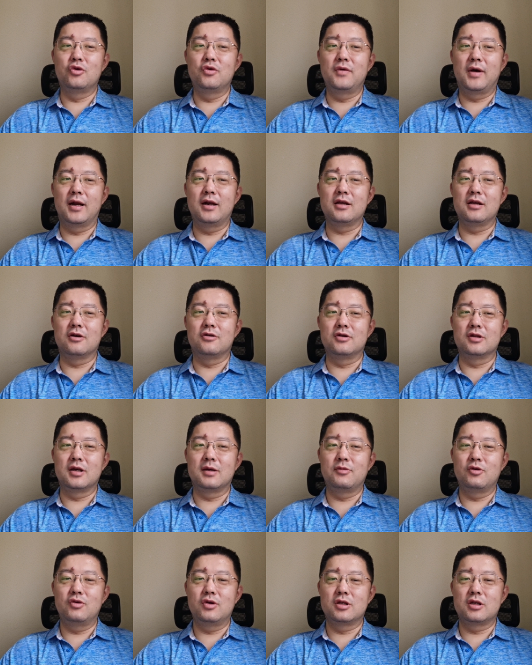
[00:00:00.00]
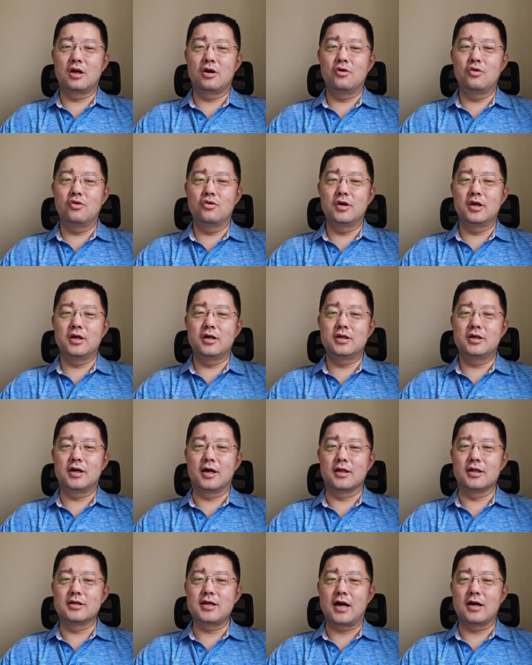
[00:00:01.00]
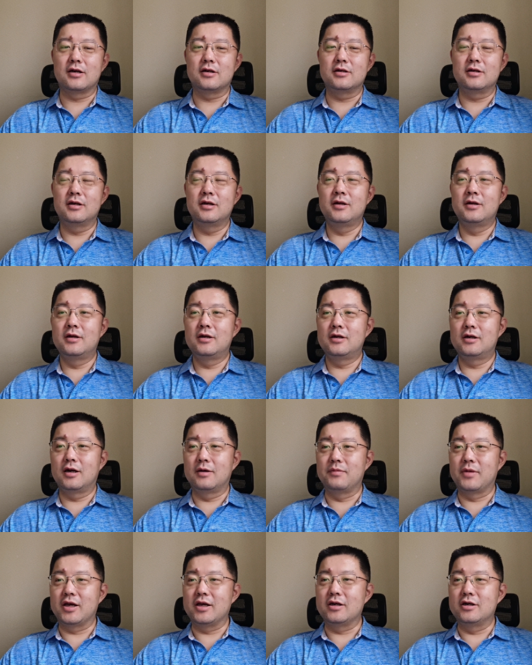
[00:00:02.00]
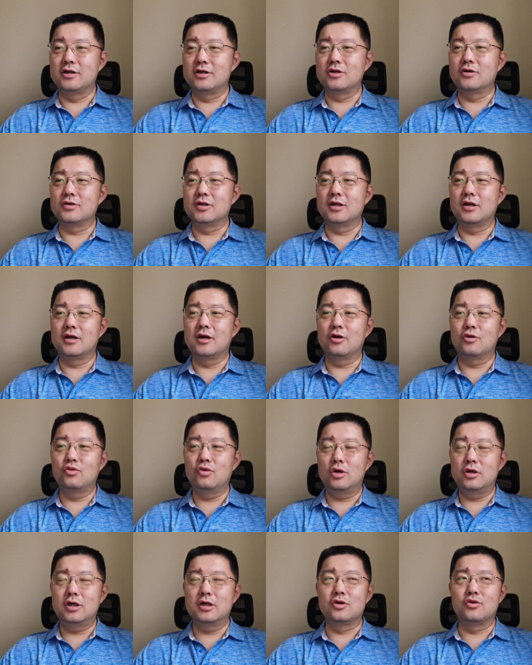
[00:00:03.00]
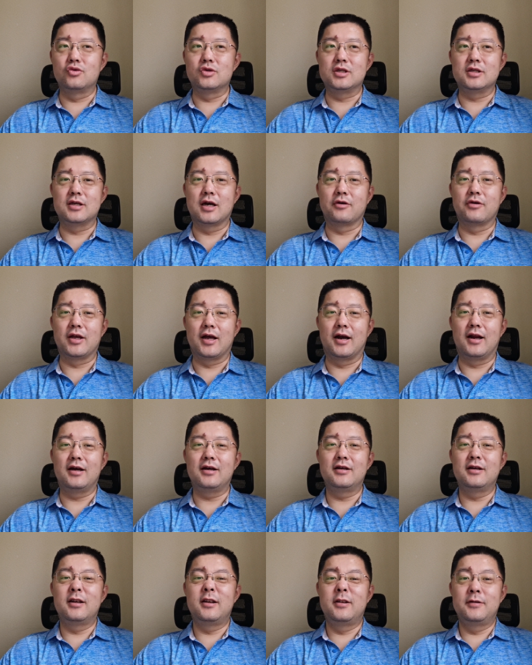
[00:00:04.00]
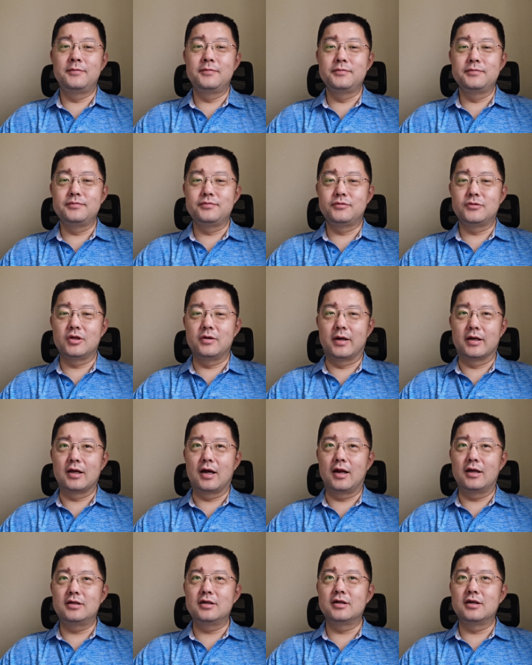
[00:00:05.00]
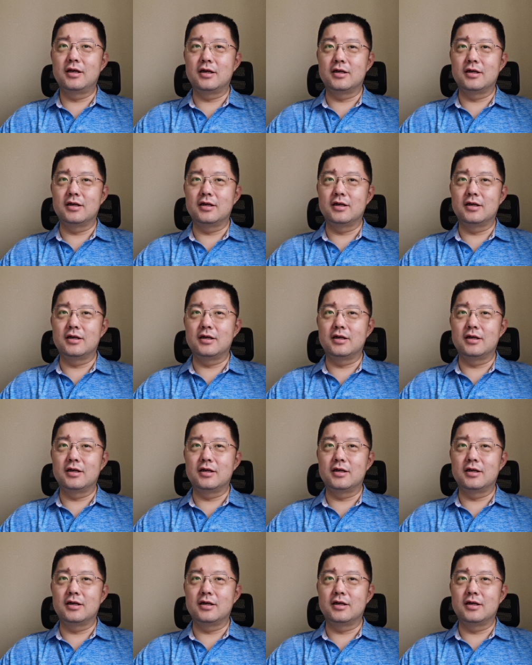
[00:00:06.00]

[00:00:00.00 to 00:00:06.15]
囤完了以后呢，他们会操控这个市场的价格，让每一只手机的可以多挣出几千块钱来，对吧？他来